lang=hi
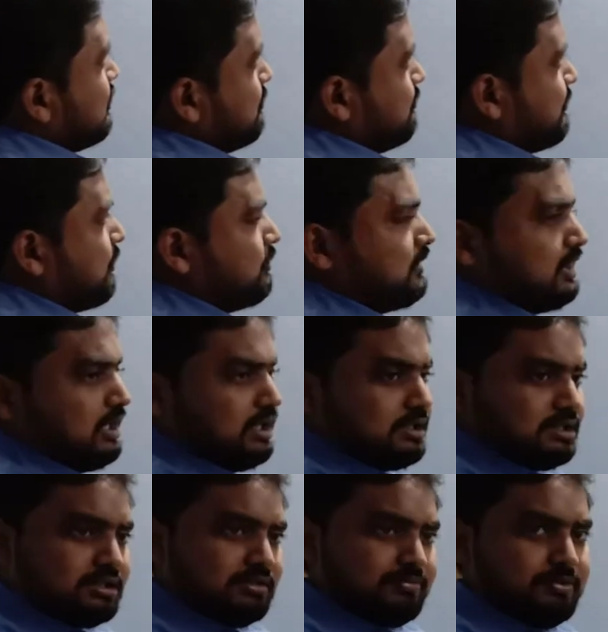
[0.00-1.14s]
कंपाउंड ले लें
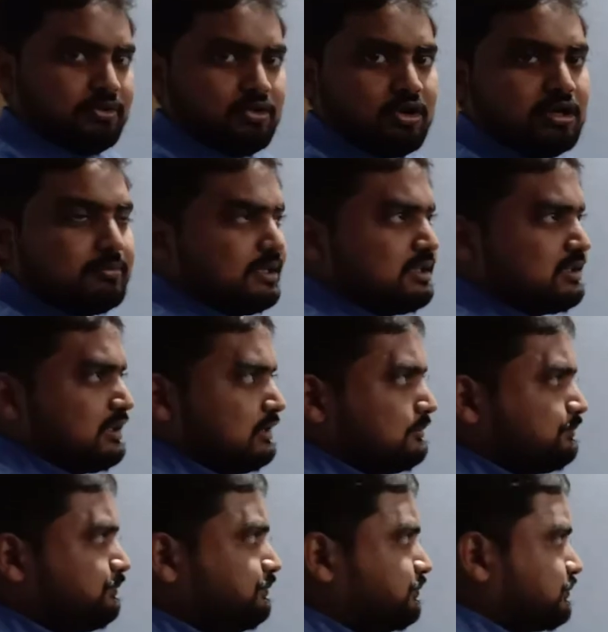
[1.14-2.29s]
जिससे फिनॉल बन जाए
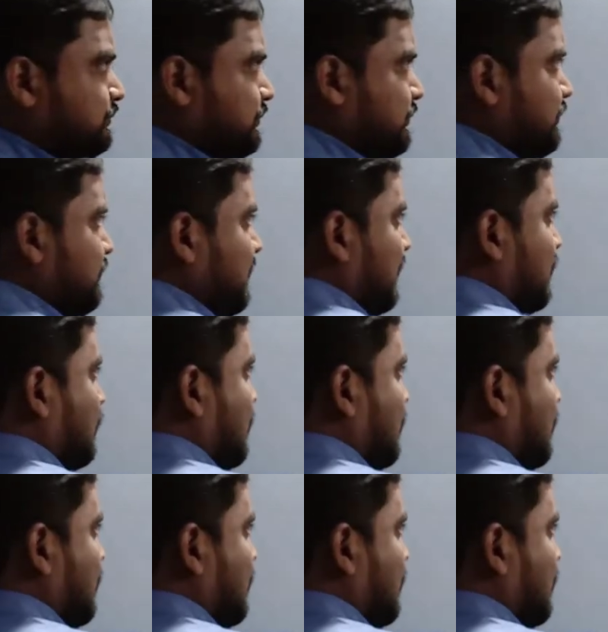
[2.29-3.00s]
तो